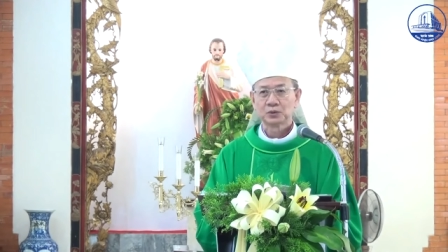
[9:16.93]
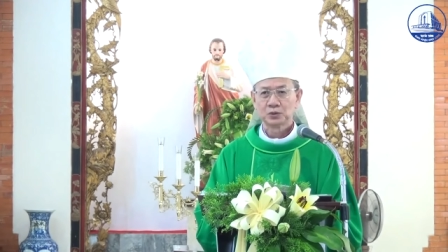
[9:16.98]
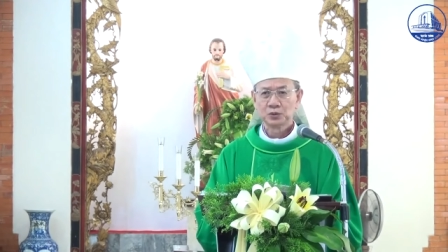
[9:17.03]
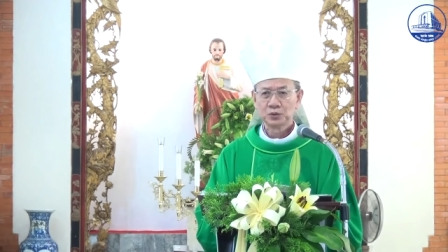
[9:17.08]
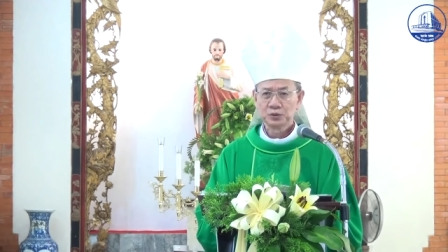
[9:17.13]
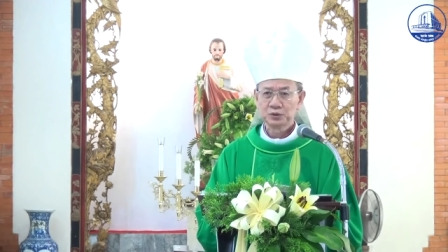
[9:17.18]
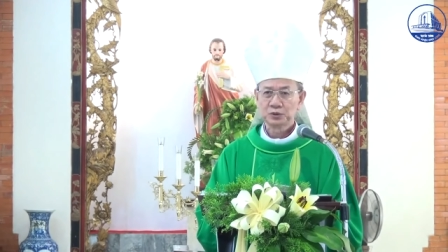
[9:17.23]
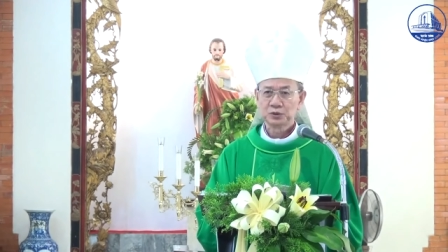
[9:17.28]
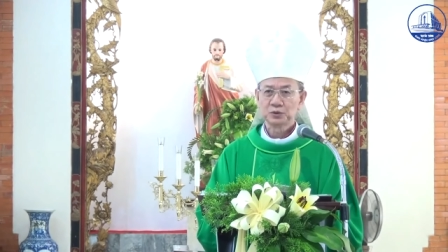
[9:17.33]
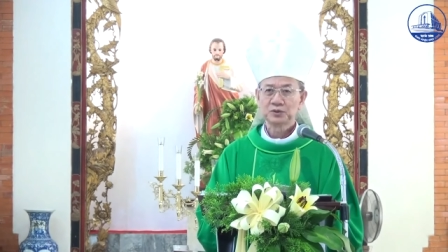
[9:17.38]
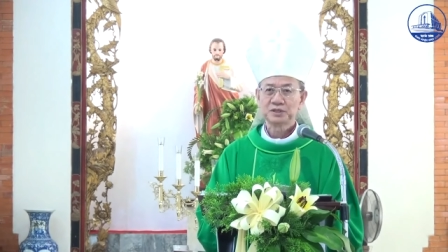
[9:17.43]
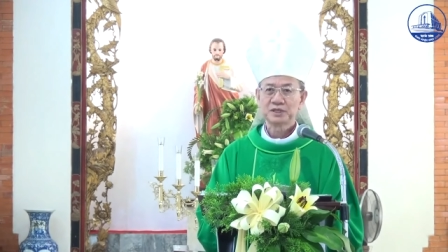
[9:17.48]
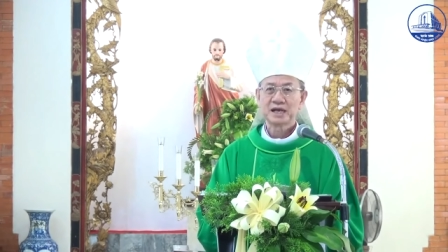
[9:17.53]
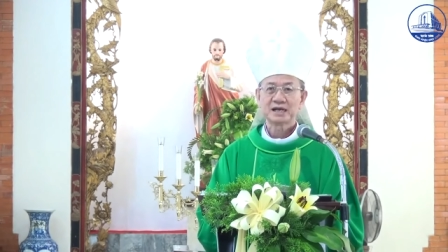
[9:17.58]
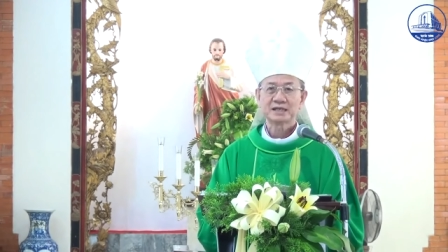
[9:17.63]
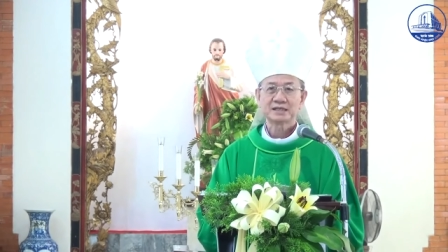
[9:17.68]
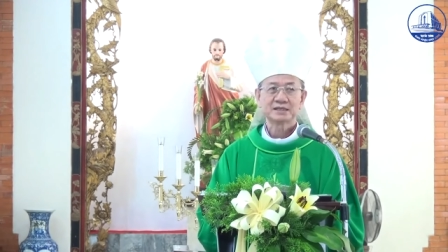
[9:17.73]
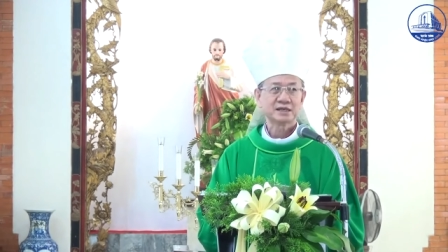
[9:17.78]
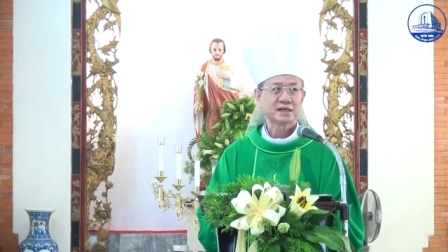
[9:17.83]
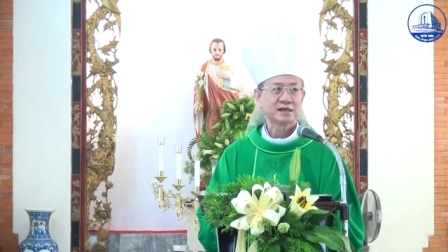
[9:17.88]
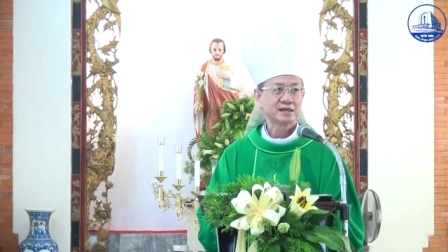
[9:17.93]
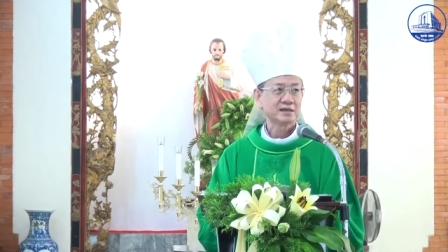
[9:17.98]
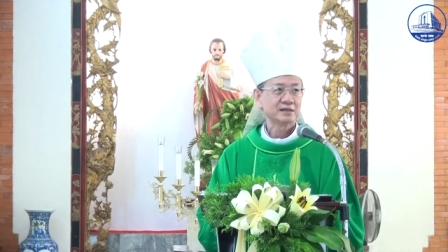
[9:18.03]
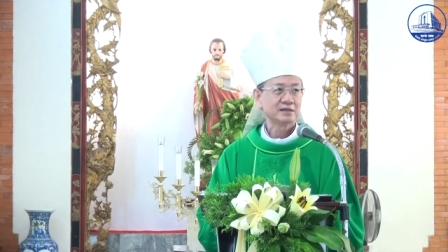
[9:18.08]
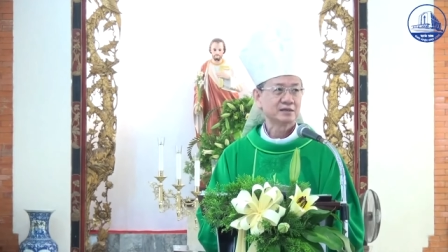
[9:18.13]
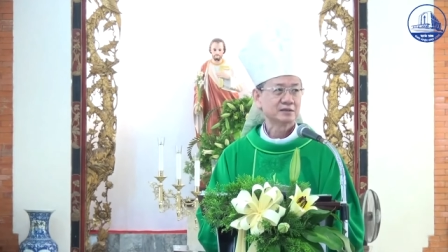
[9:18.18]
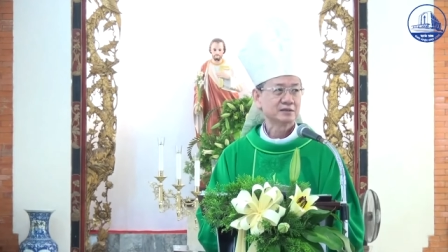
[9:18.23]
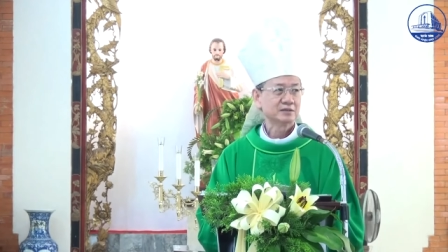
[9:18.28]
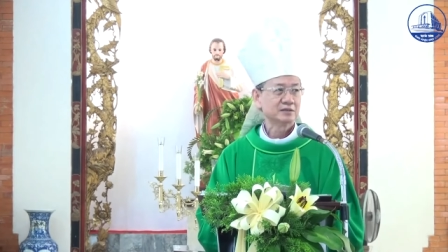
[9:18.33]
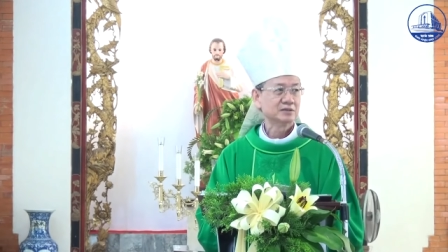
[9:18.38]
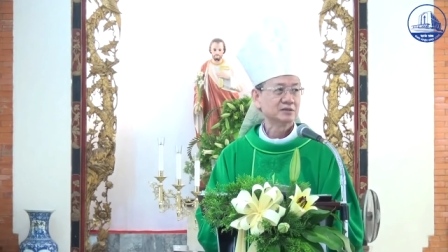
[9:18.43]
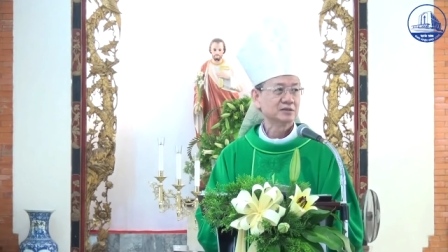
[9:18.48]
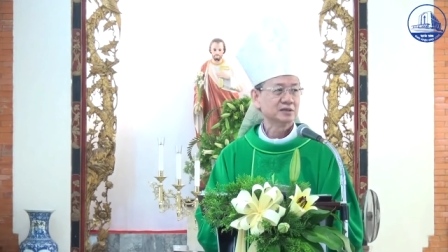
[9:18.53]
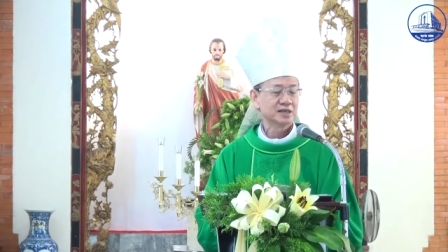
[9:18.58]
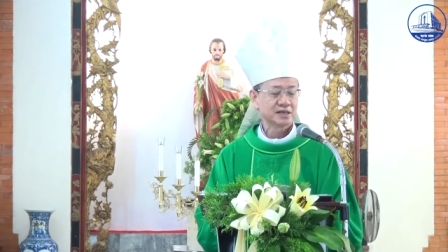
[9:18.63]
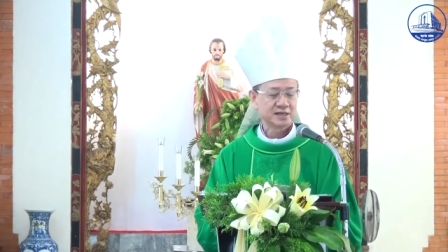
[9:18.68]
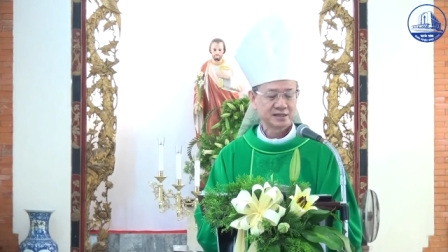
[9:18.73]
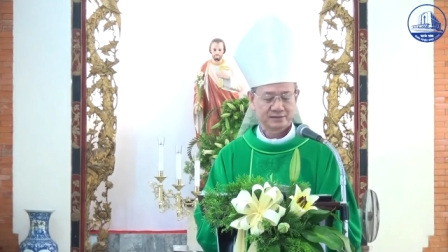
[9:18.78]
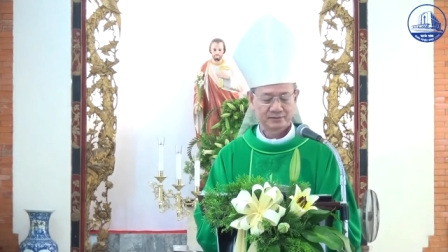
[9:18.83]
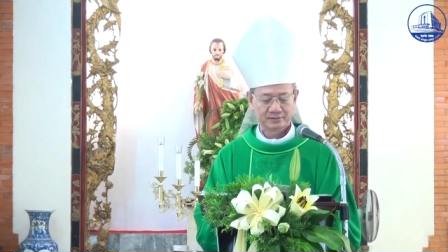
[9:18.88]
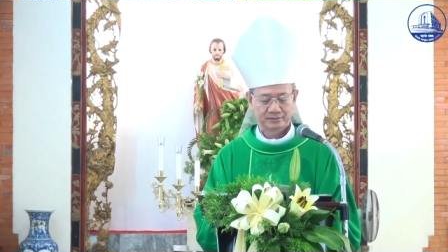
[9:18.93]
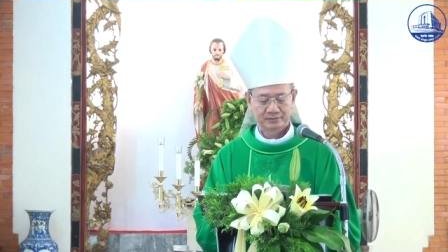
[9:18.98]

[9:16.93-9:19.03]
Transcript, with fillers: Chúa Giêsu giảng dạy những người này